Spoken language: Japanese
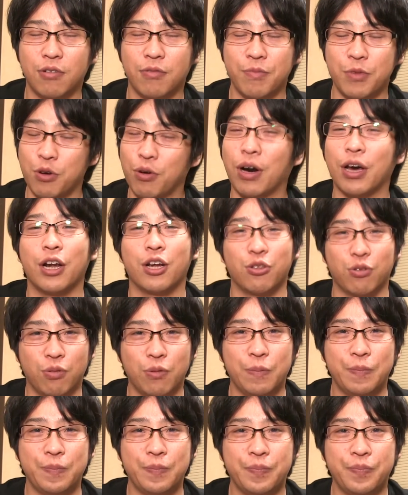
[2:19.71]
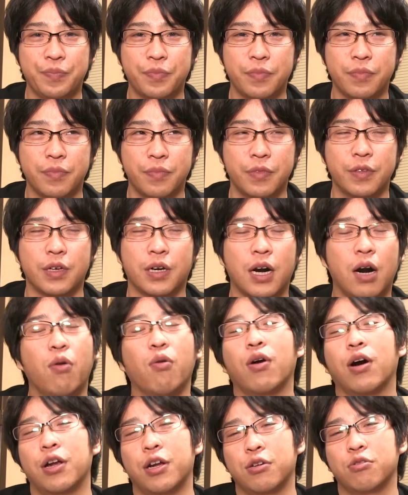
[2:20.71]
みようかなとお
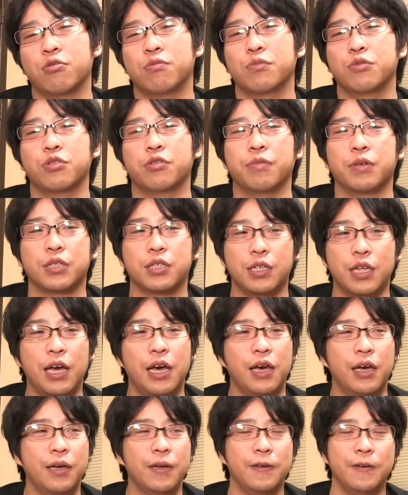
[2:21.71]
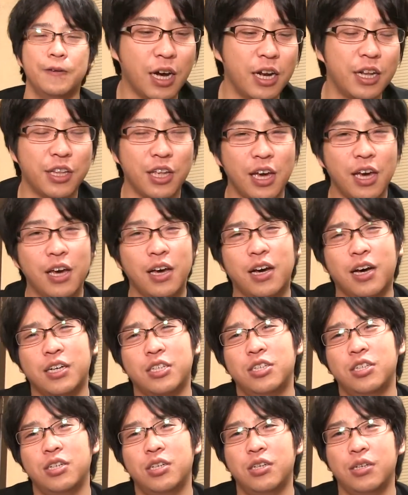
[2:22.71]
うかなと思ってますね彼ね
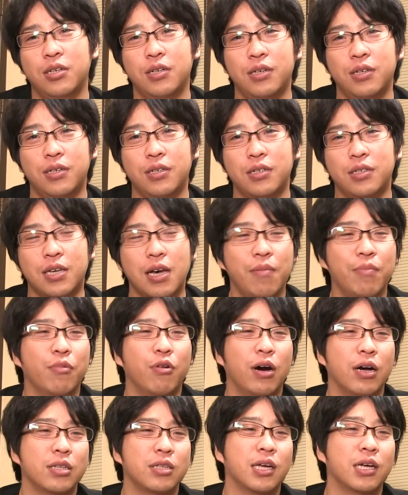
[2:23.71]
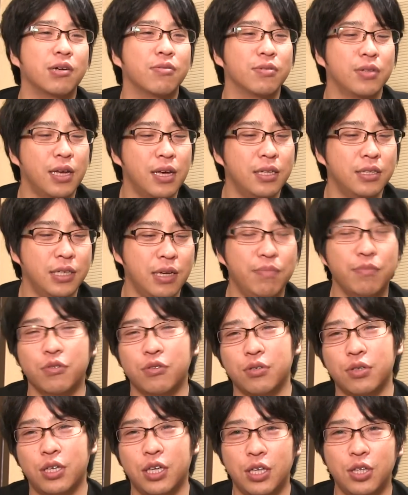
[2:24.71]
足3本あったのをね全部
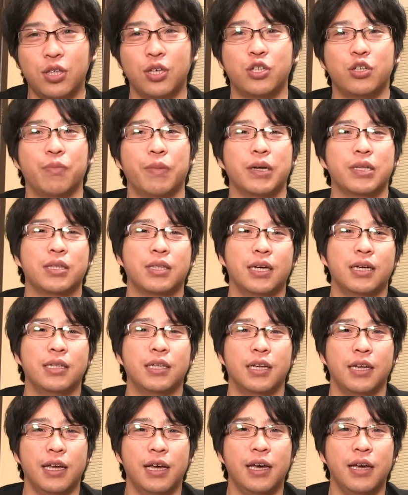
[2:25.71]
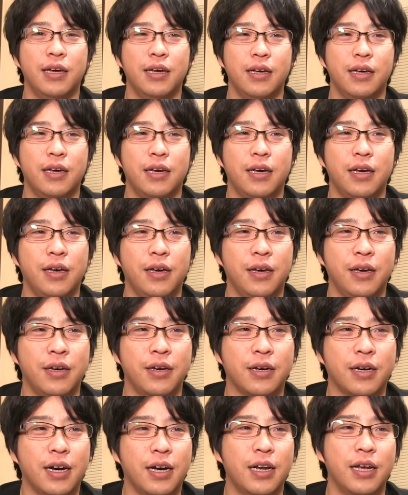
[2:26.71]
切ってしまったんでね、
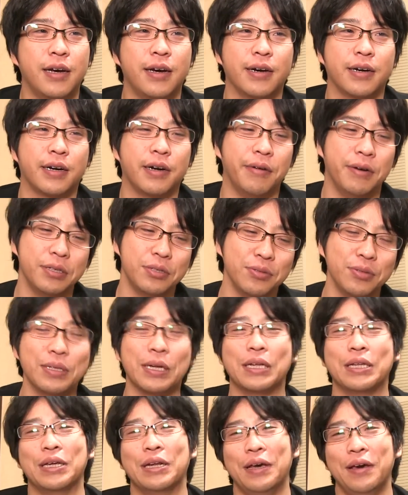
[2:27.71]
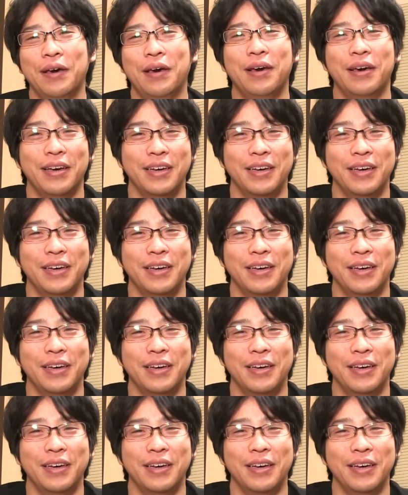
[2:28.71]
えー、彼はかわいそうなんでね